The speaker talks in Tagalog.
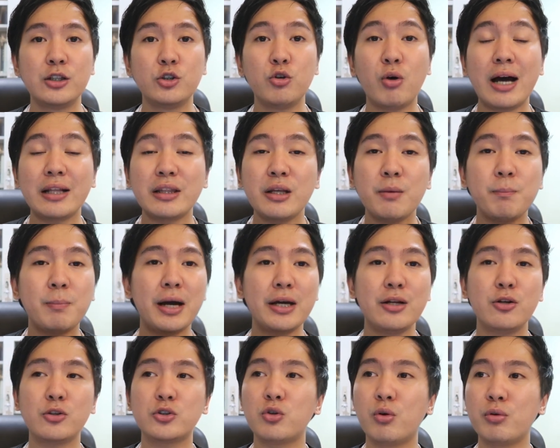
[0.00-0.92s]
yung ating
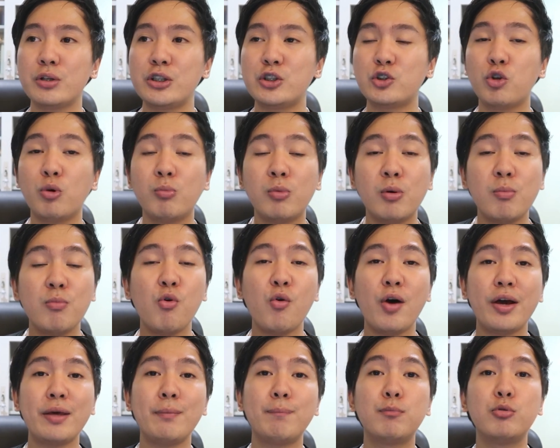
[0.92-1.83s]
Panginoong Kristo
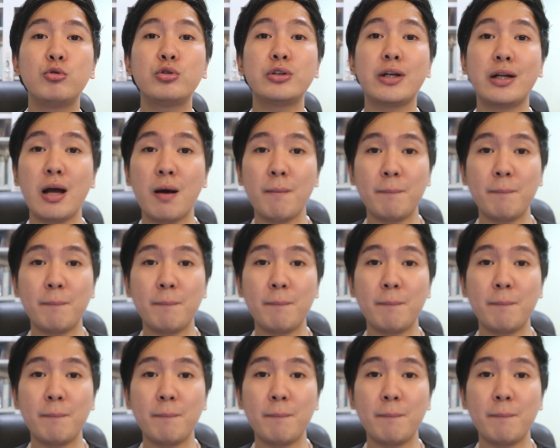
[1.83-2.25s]
bumuhay po siya